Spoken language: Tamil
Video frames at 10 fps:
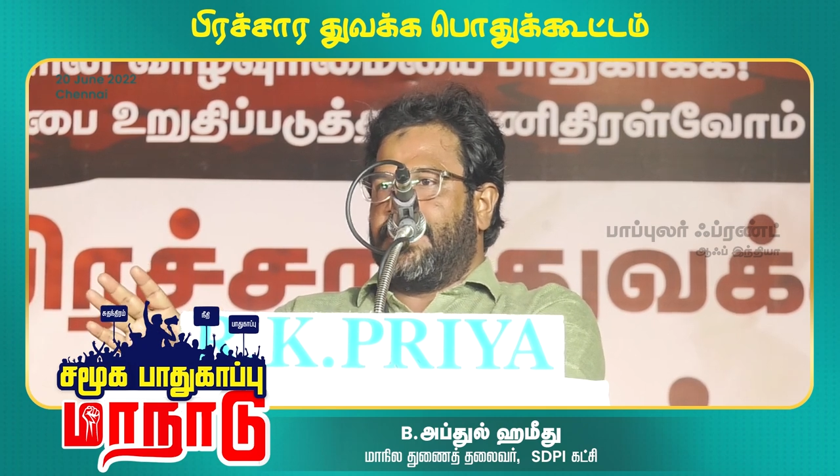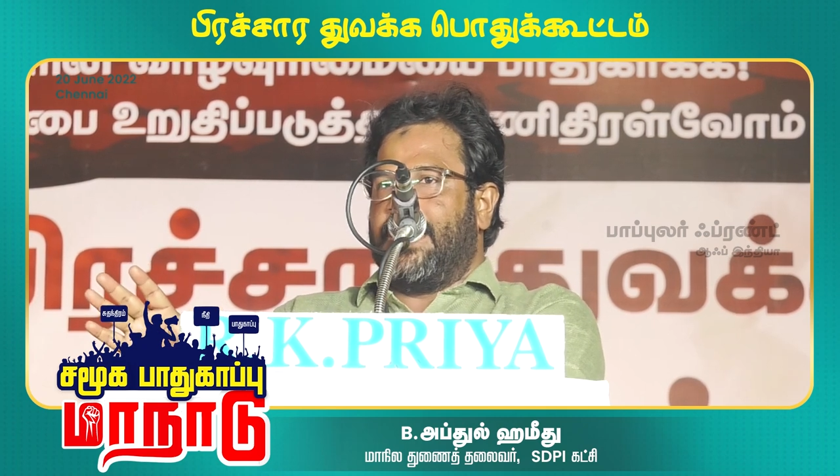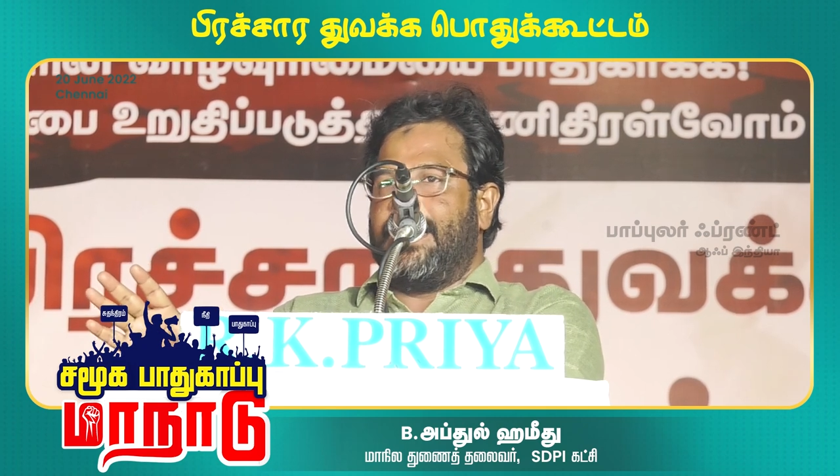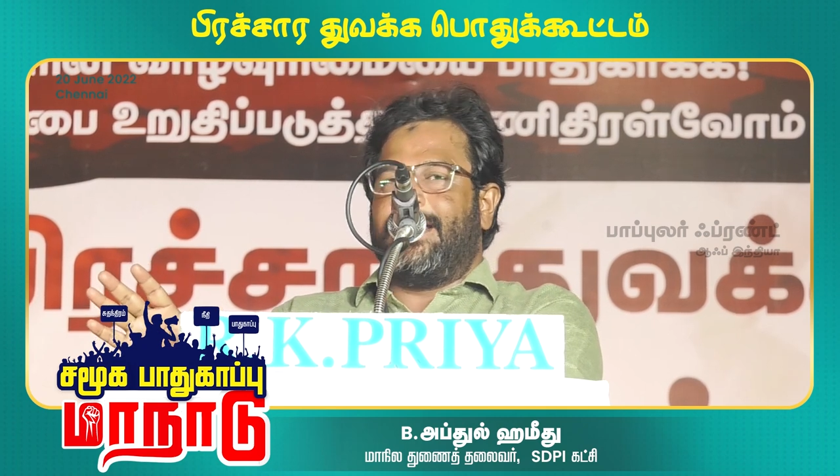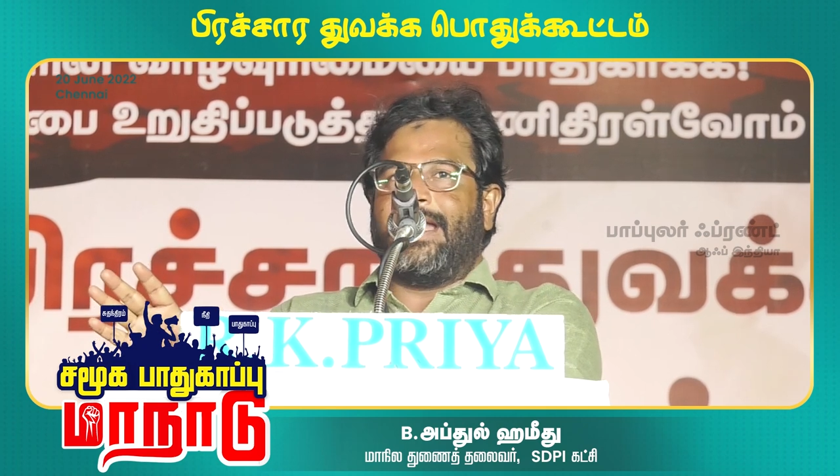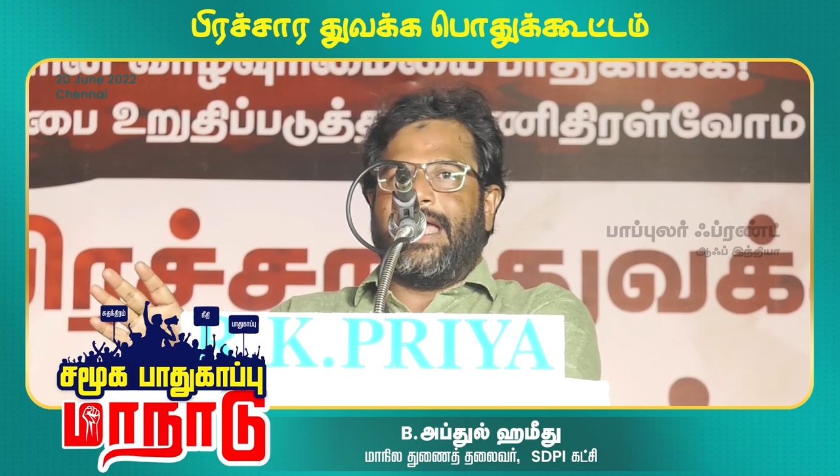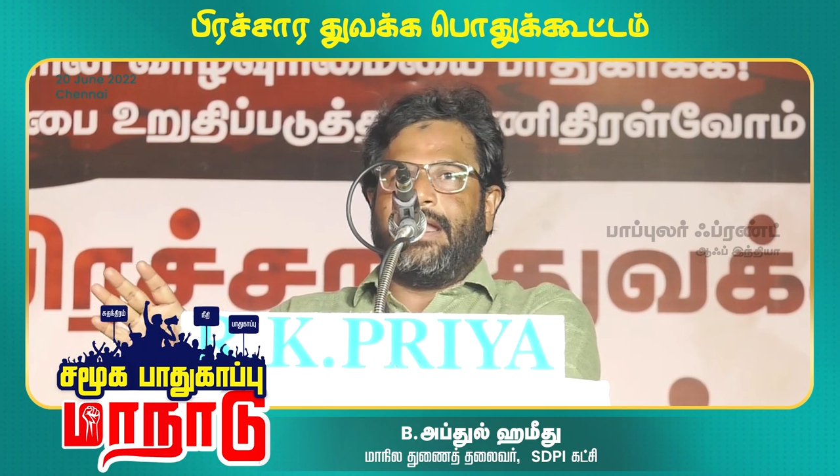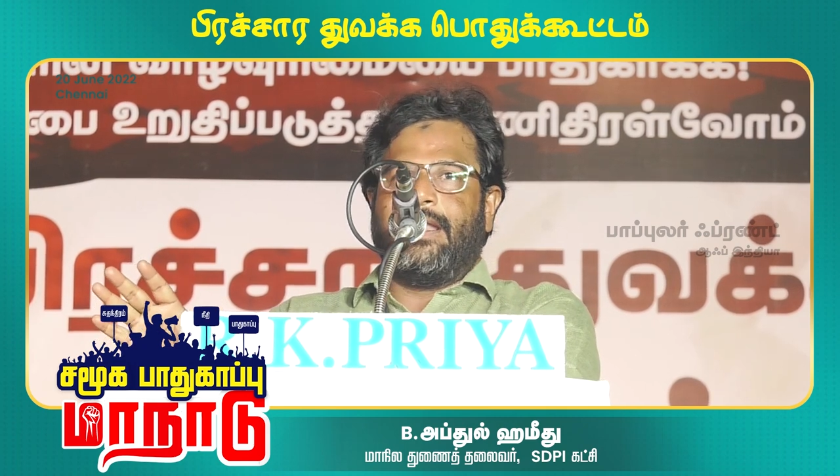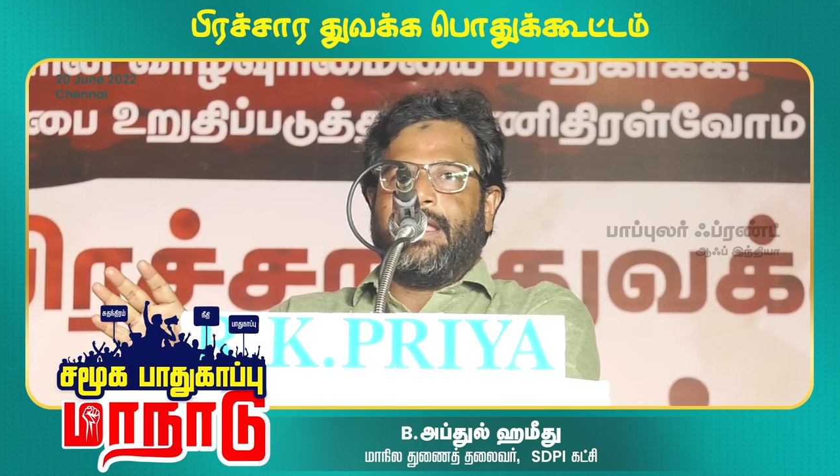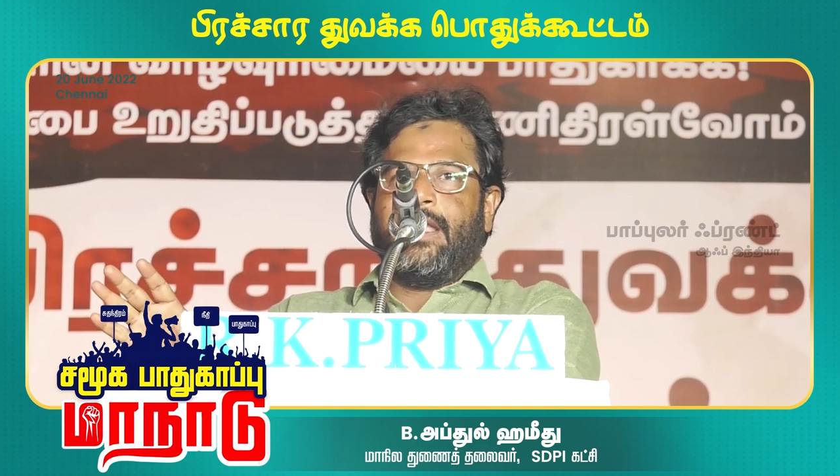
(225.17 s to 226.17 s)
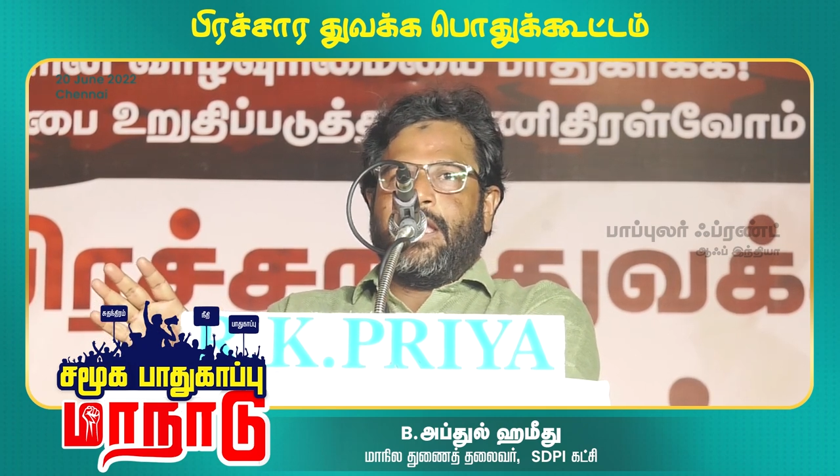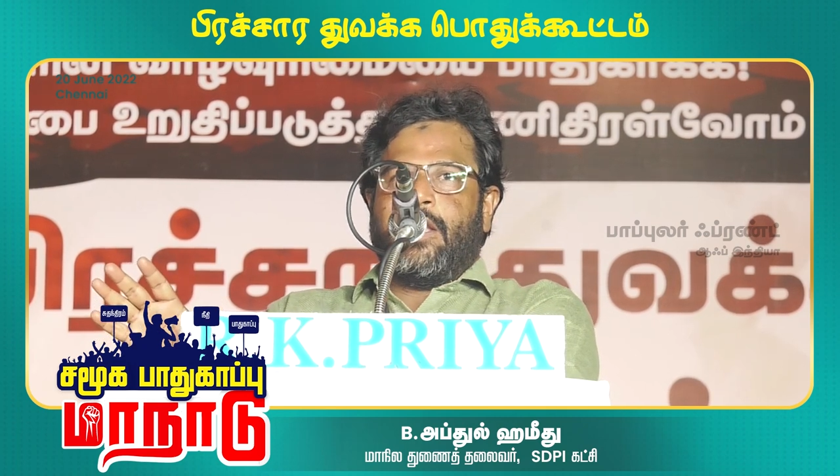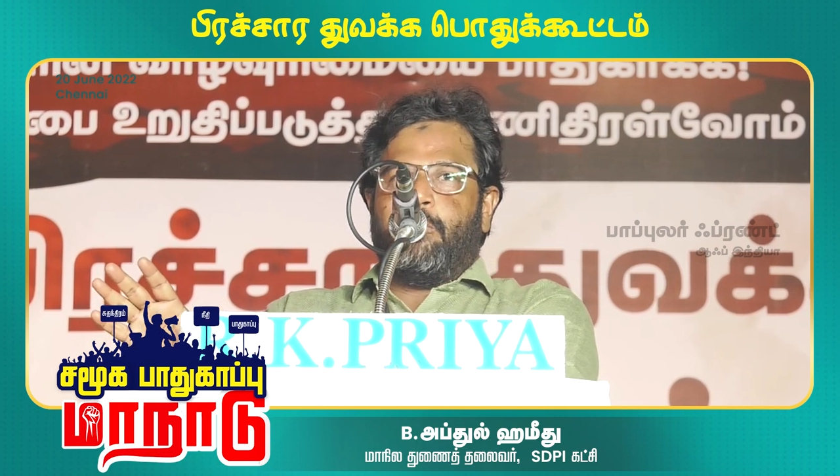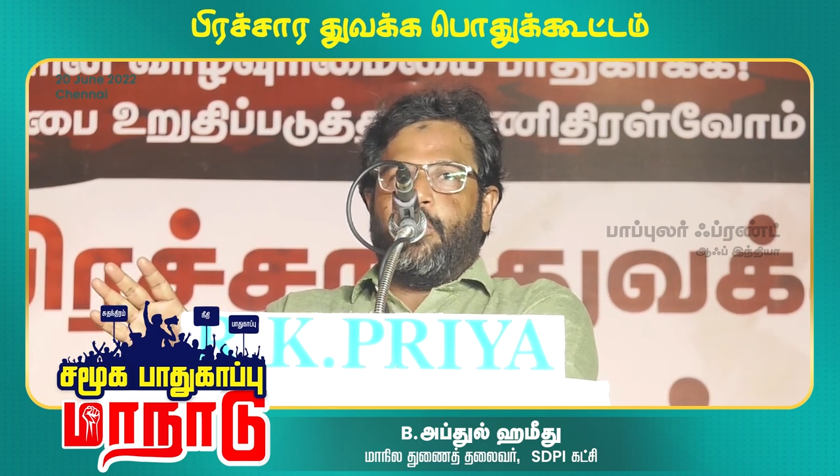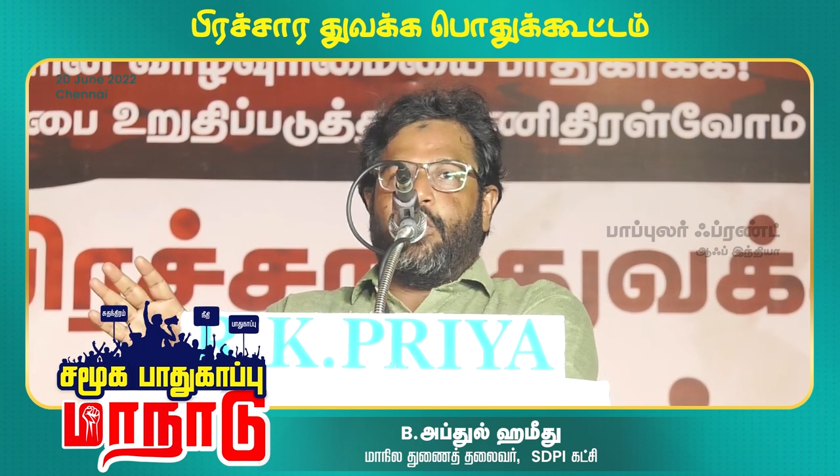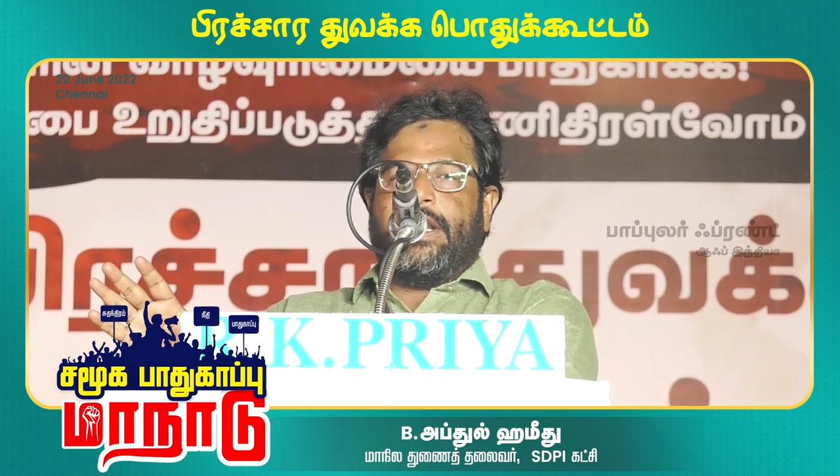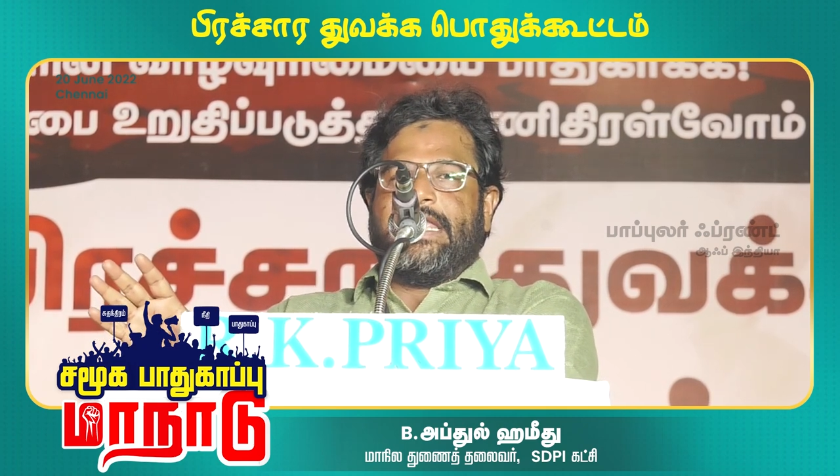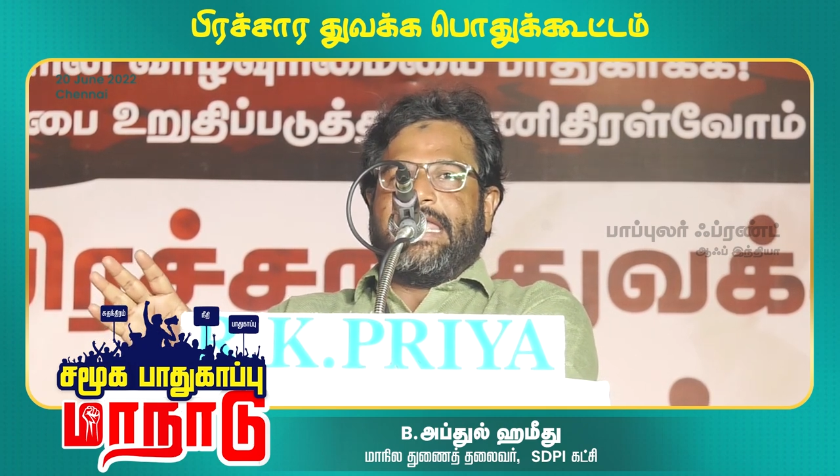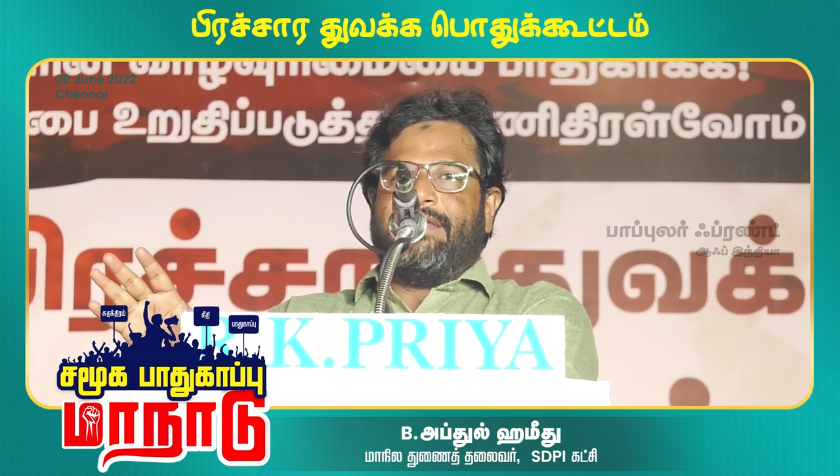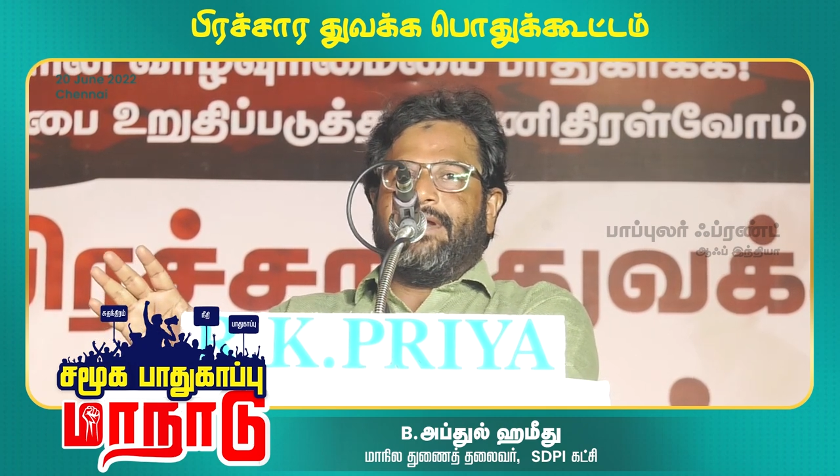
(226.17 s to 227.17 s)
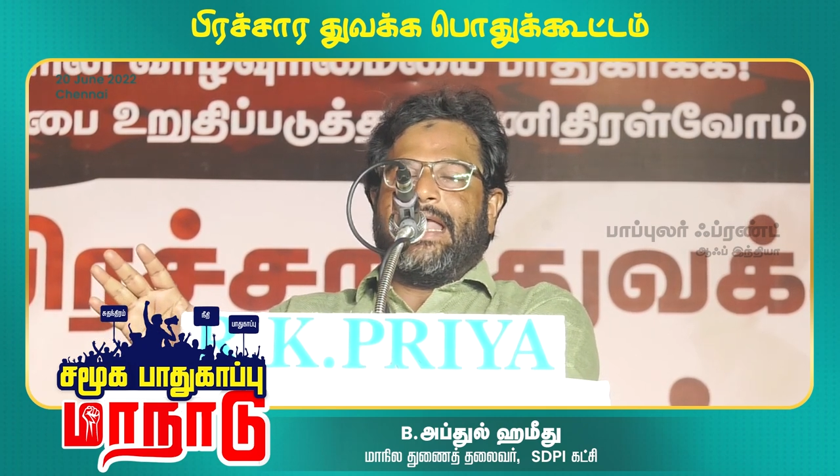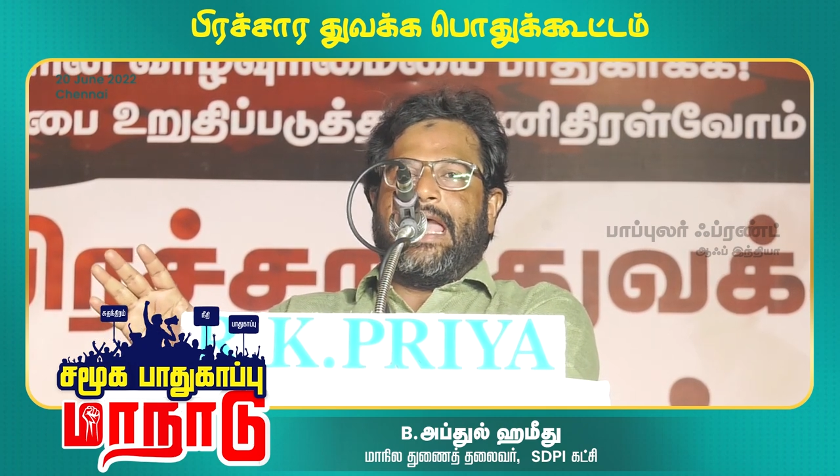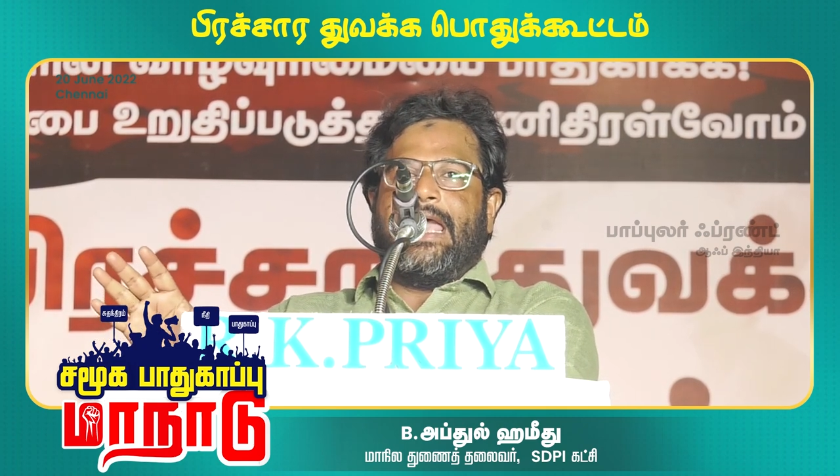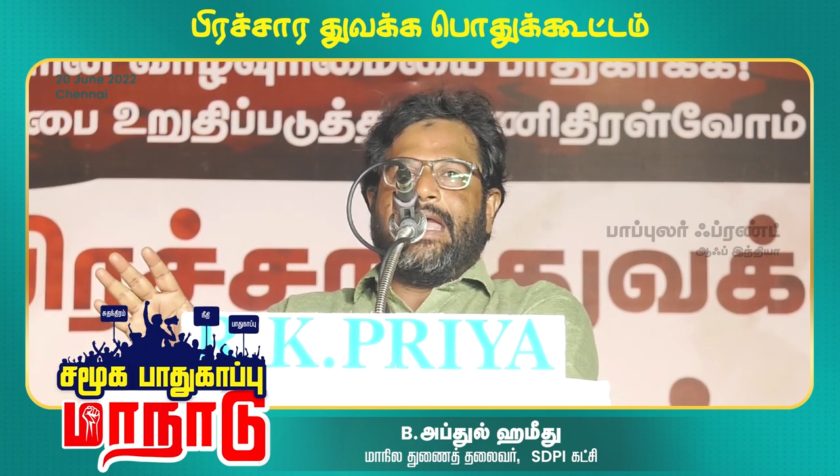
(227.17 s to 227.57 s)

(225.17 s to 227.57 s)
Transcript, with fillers: ஏனென்றால் மோடியை விட